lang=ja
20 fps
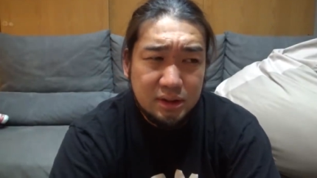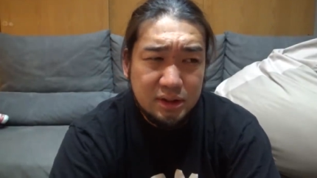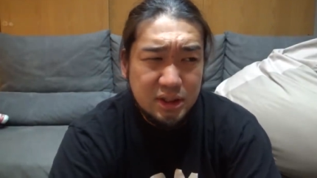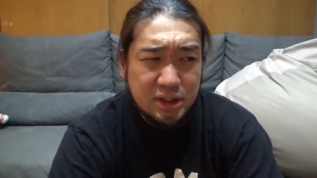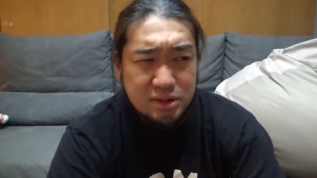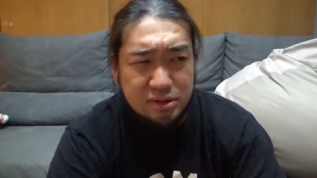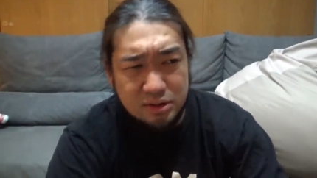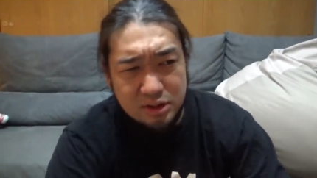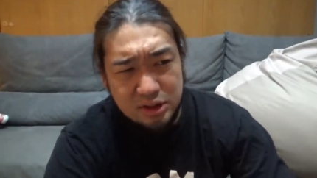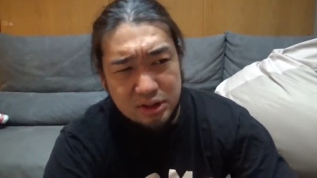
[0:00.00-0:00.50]

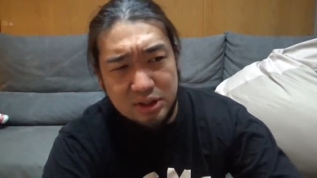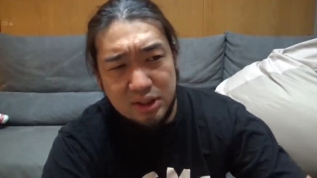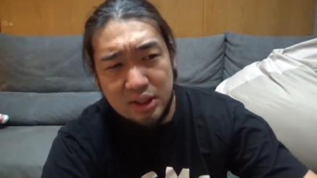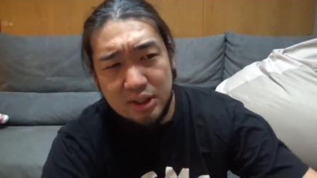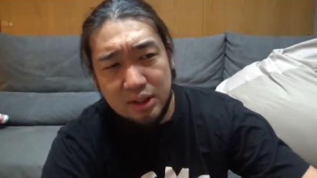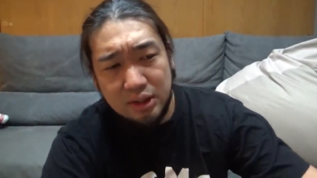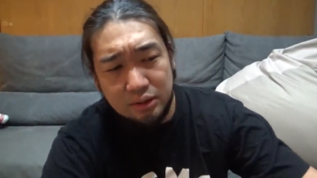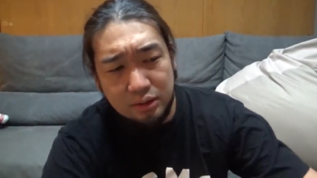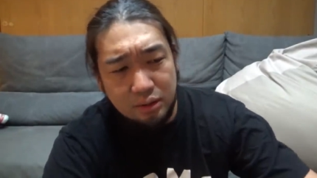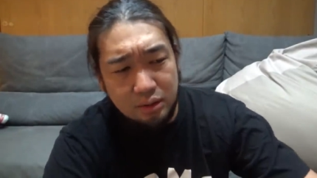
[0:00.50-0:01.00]
ディズニー
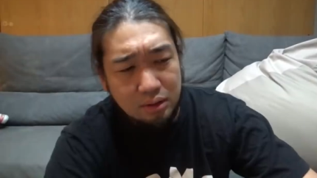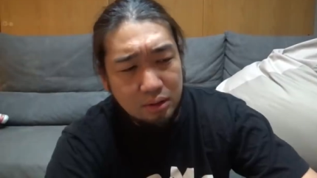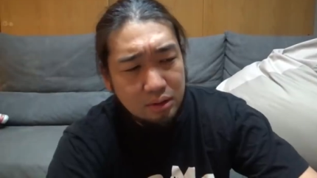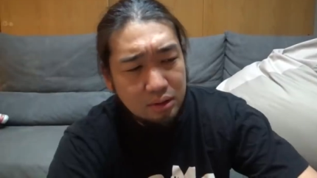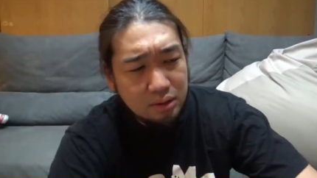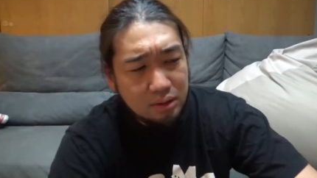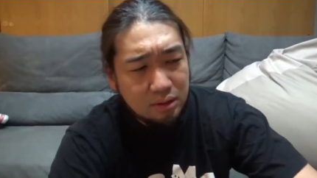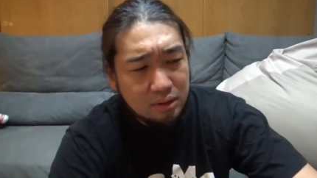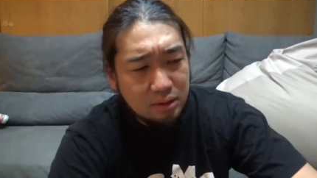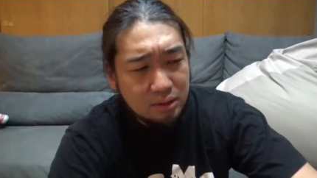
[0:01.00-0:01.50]
映画の「
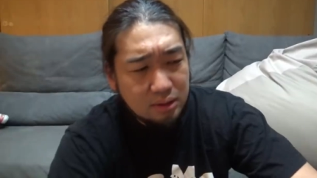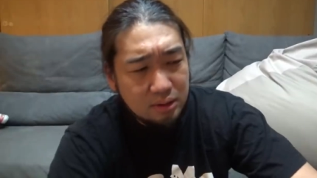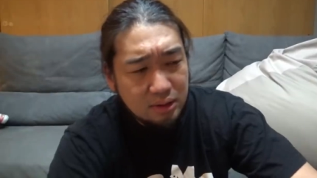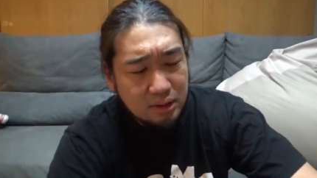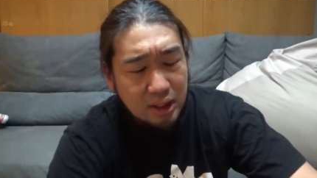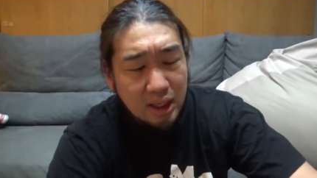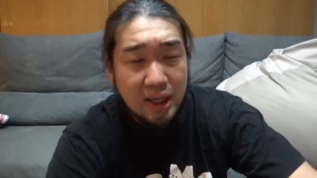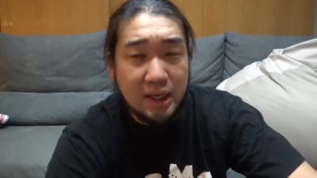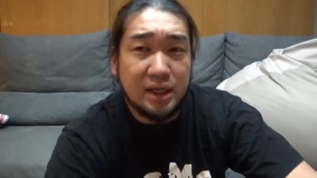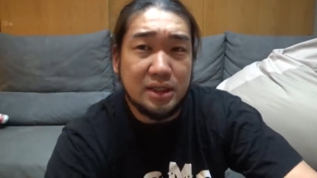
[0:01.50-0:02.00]

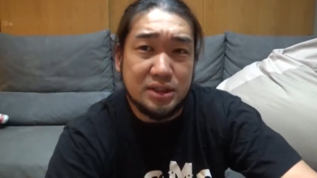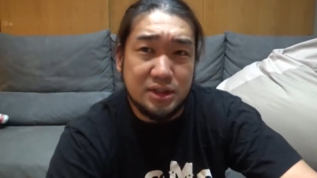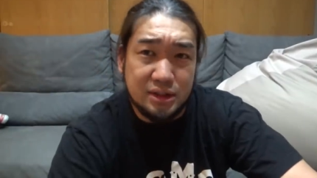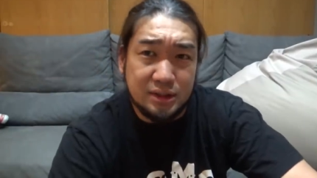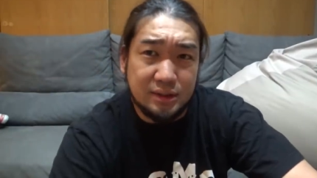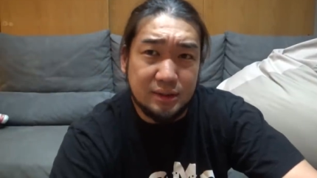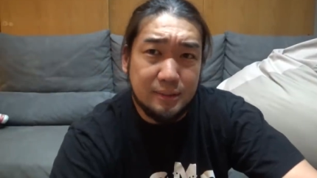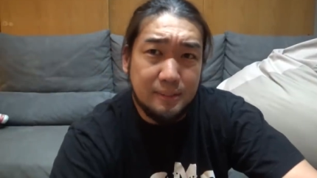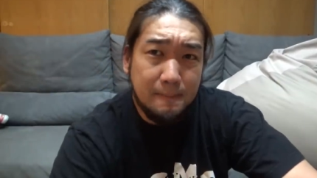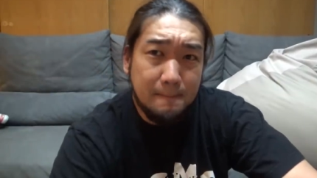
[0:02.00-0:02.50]

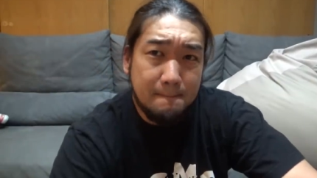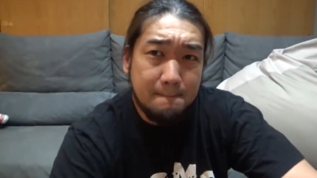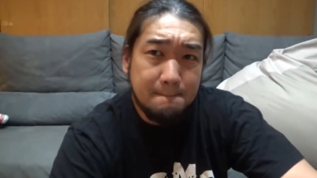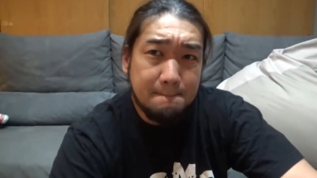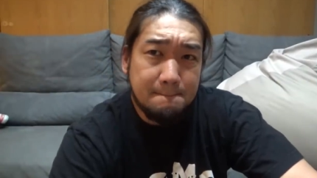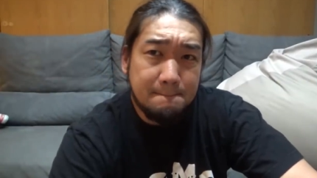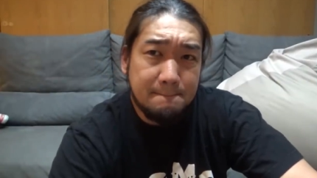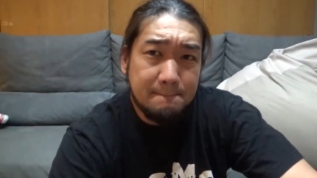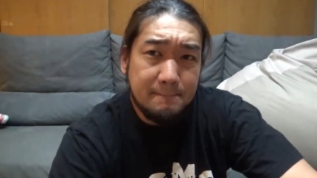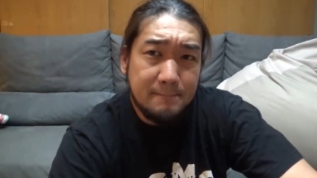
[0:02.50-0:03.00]

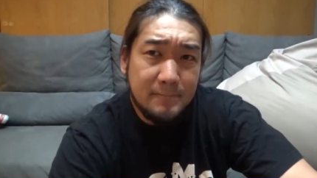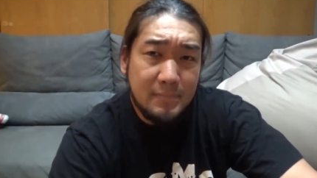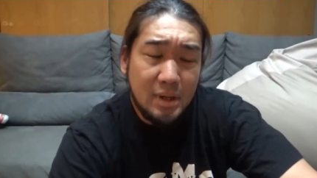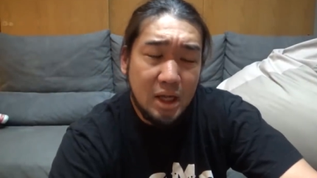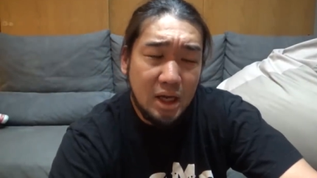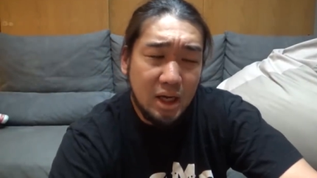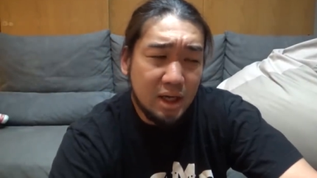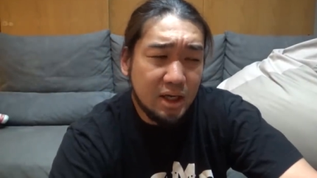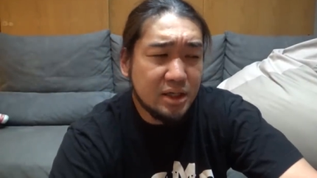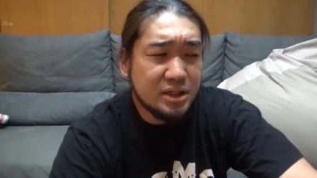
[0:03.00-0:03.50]

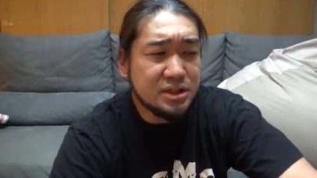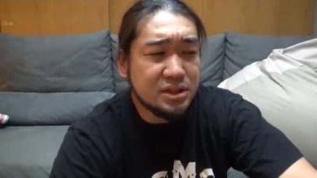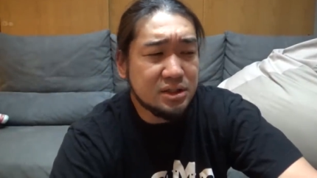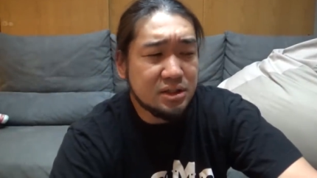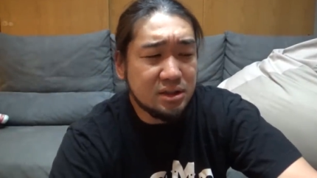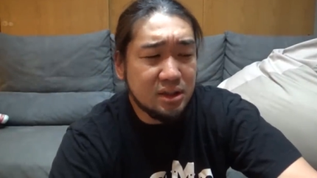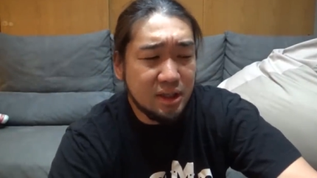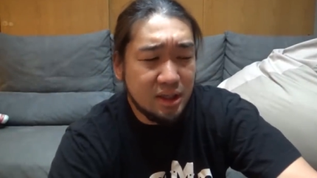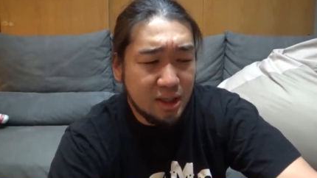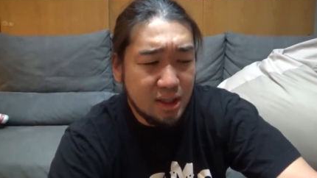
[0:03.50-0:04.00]
アラジン」アラジンっ
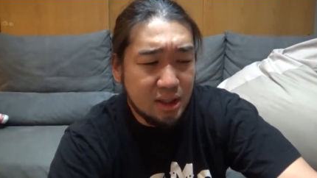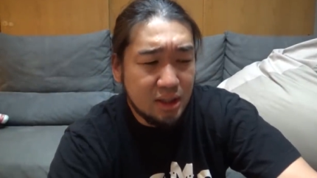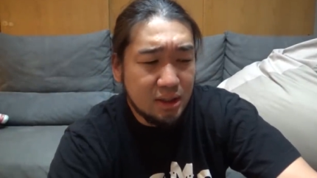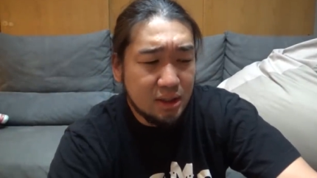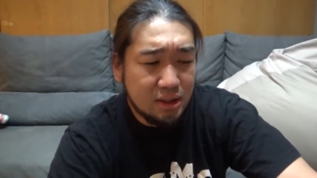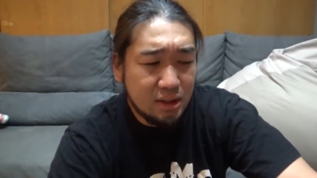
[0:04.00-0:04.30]
てね